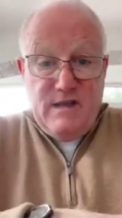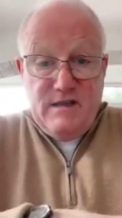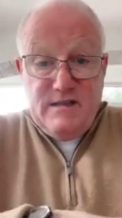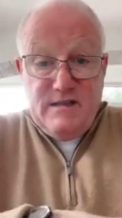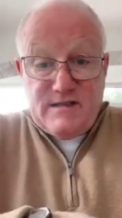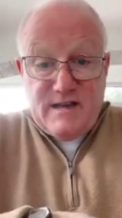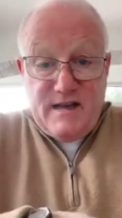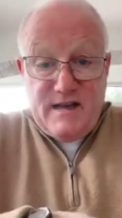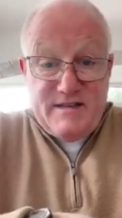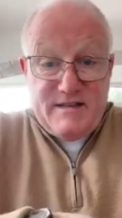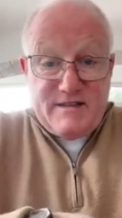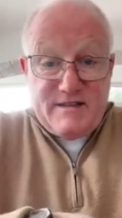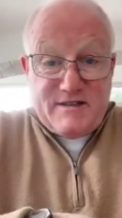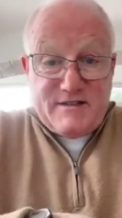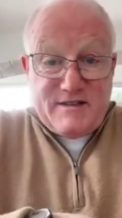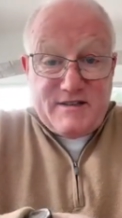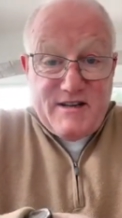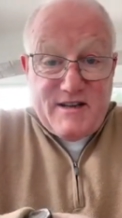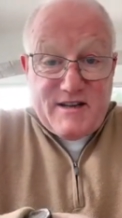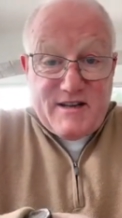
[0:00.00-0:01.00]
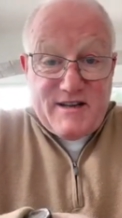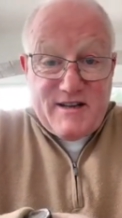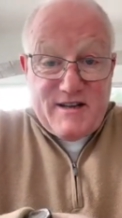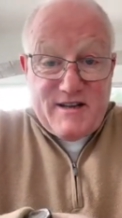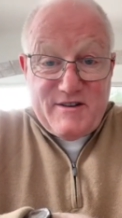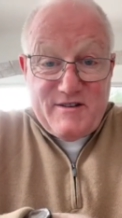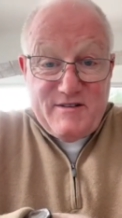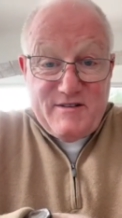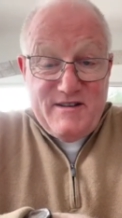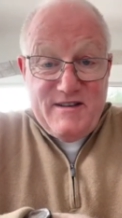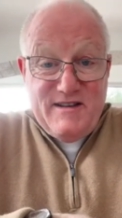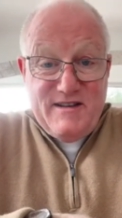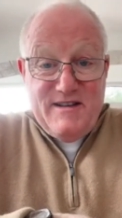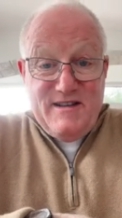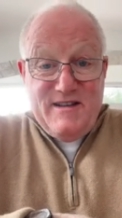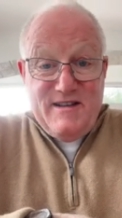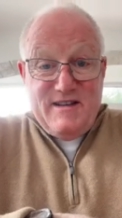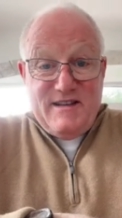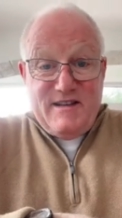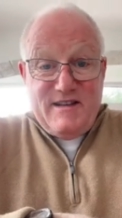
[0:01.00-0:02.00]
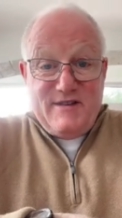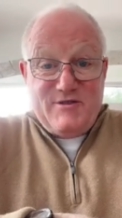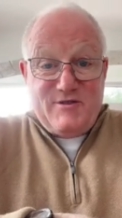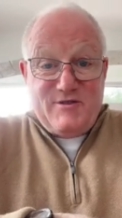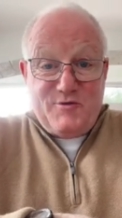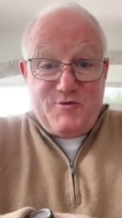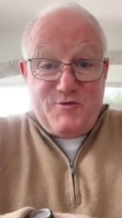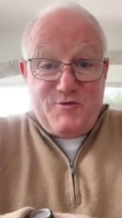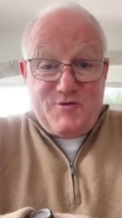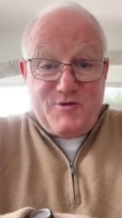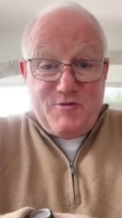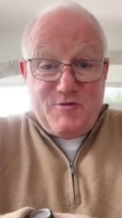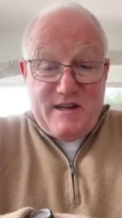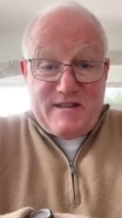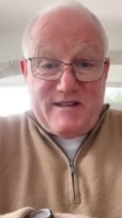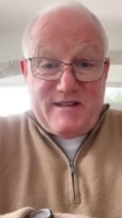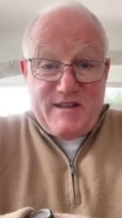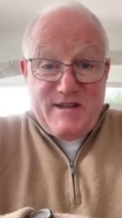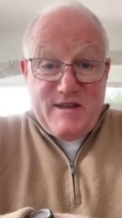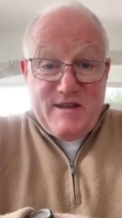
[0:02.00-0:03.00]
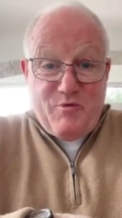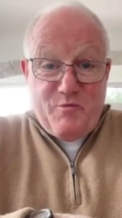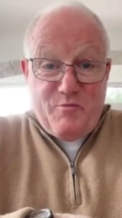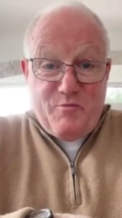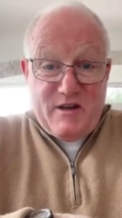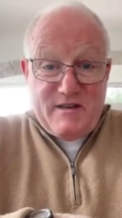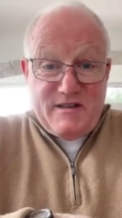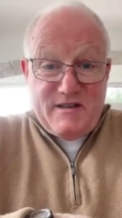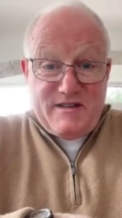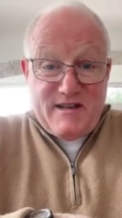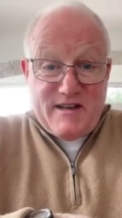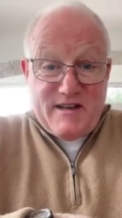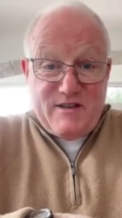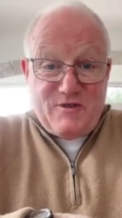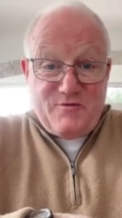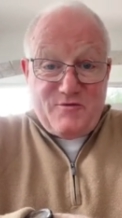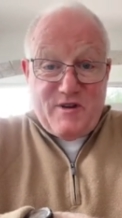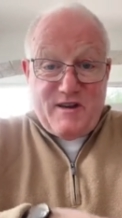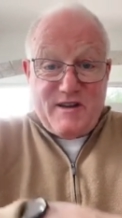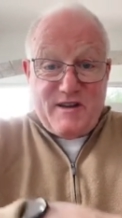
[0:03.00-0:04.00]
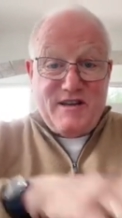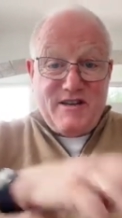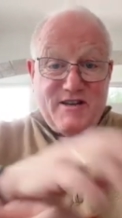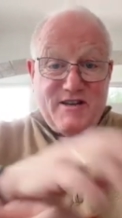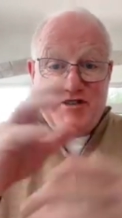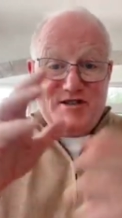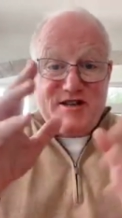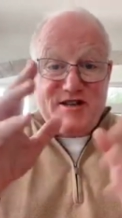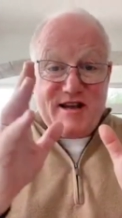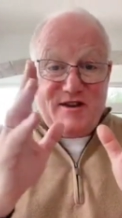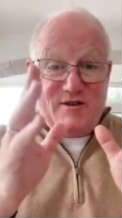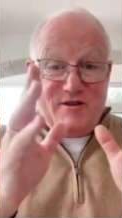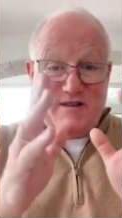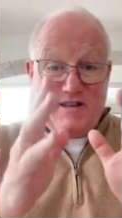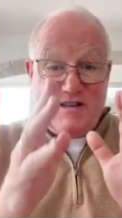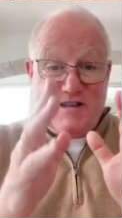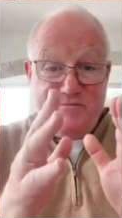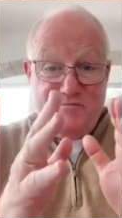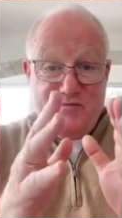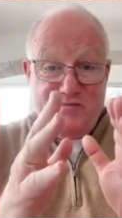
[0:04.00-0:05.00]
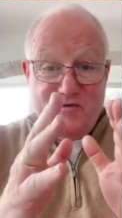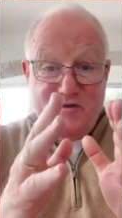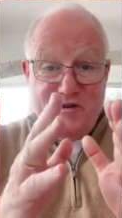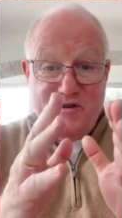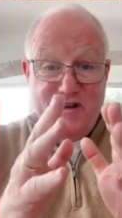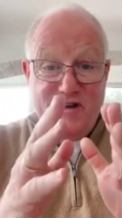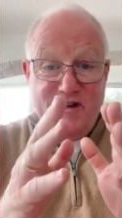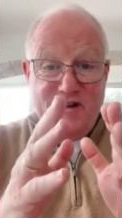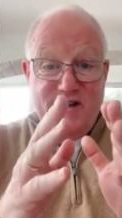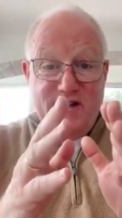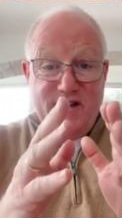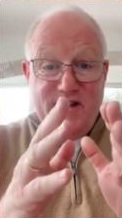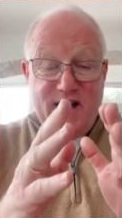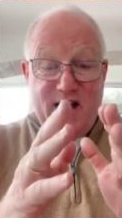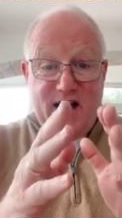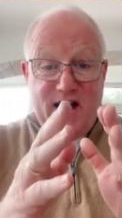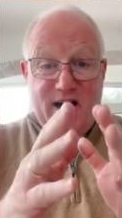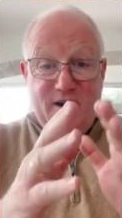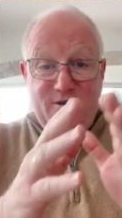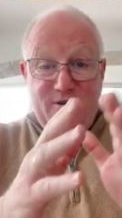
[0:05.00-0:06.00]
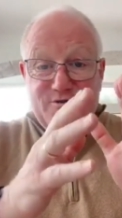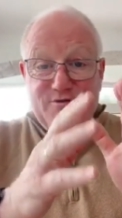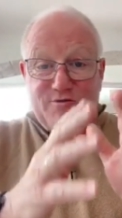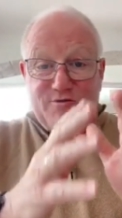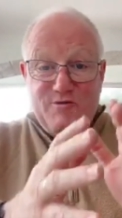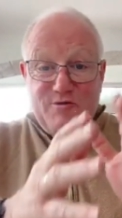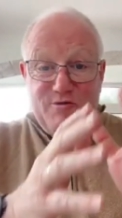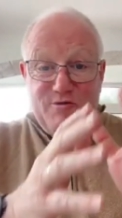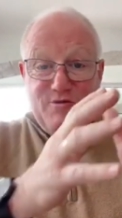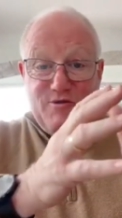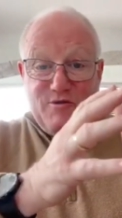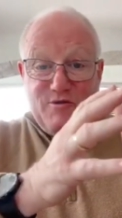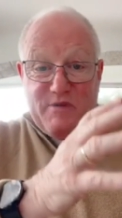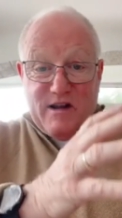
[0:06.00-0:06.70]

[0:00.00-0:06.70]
Israël est entré en Canaan, ils ont dû se batailler pour prendre les territoires et chaque tribu a reçu une